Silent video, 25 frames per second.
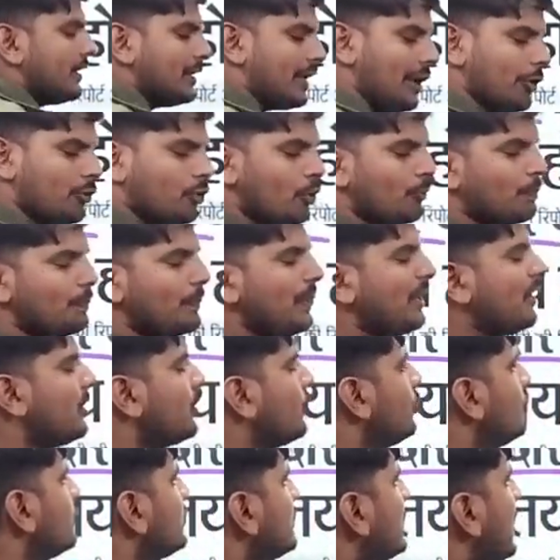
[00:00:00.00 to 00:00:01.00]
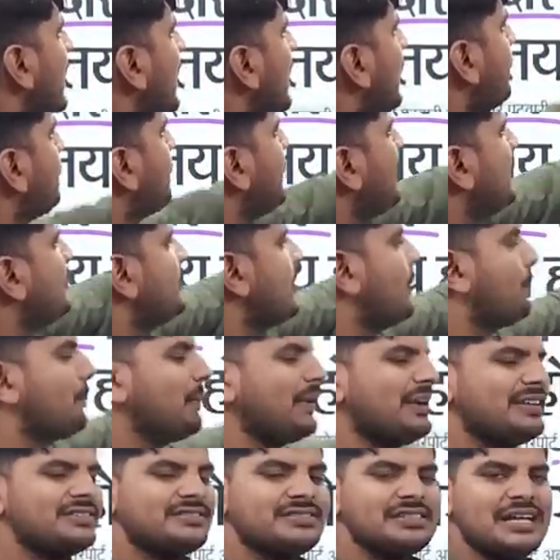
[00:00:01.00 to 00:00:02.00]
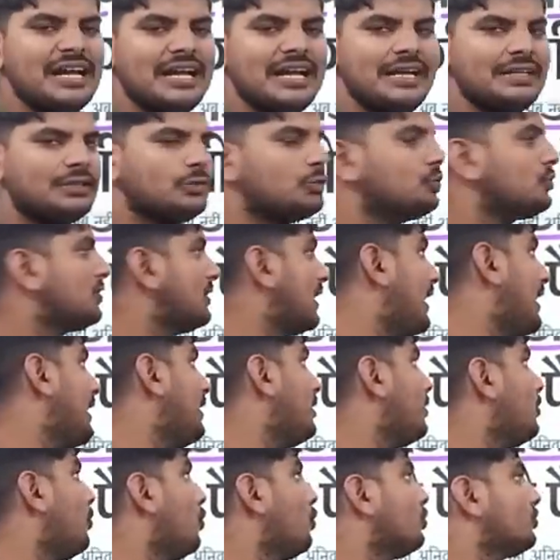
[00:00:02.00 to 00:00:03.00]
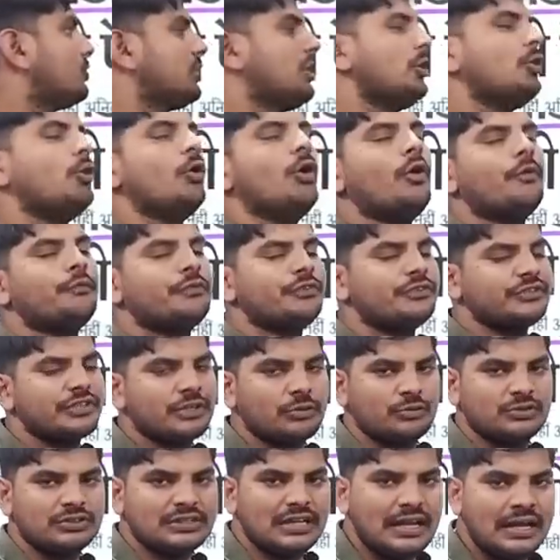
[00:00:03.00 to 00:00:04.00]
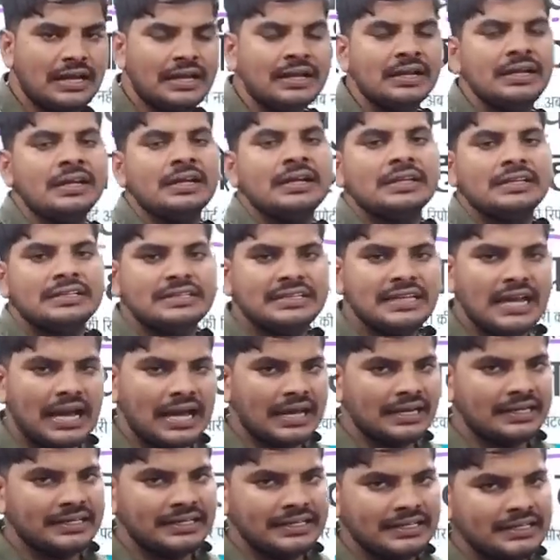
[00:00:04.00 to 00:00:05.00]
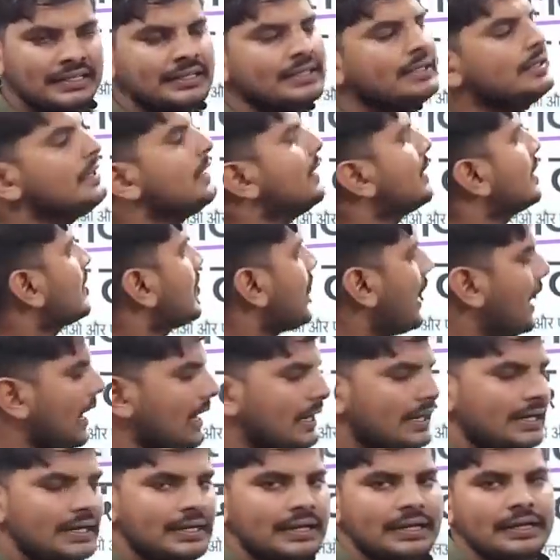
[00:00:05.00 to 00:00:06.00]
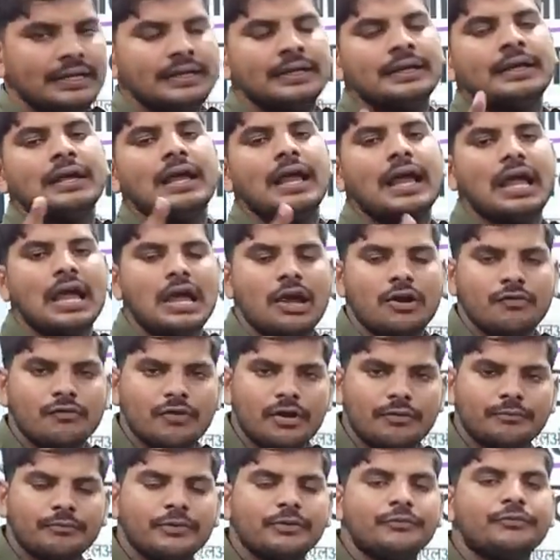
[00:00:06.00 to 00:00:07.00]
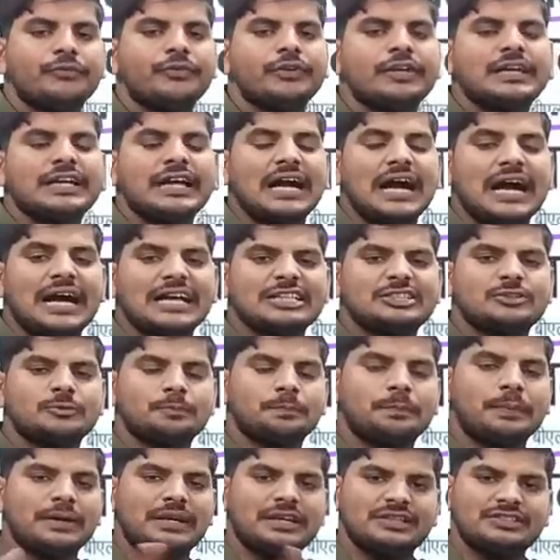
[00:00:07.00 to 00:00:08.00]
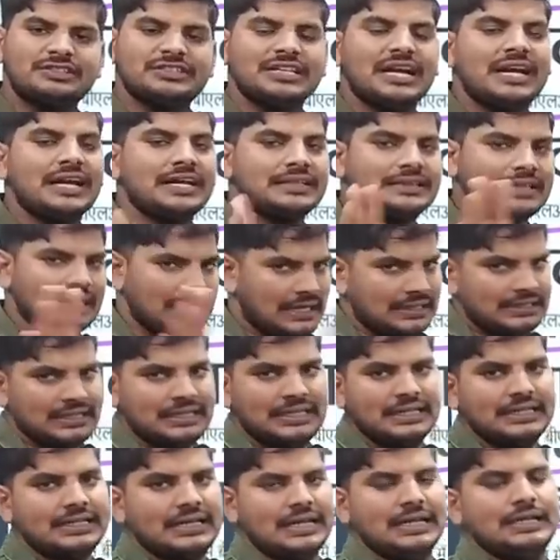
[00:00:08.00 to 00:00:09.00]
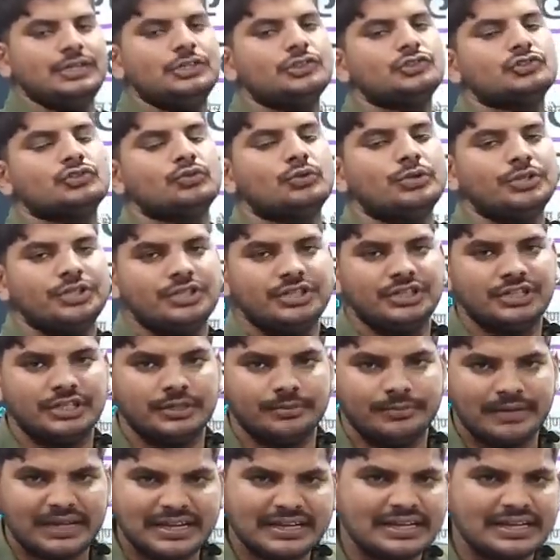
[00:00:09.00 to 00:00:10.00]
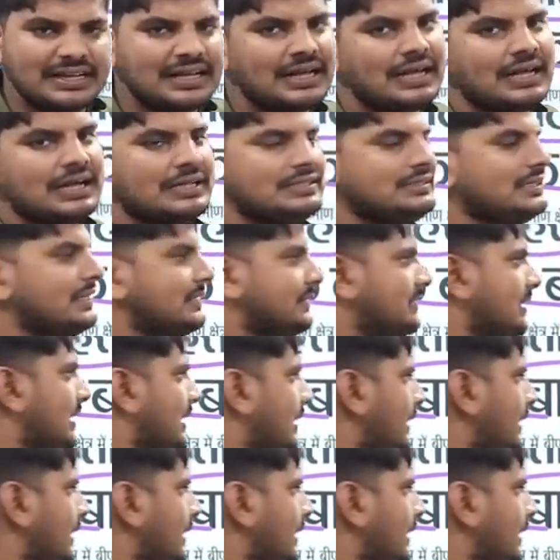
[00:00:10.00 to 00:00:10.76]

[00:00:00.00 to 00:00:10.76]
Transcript: डेवलपमेंट होता है पी से पंचायत होता है ओ से ऑफिसर होता है यानी खंड एवं विकास पंचायत अधिकारी इसको हिंदी में कहा जाता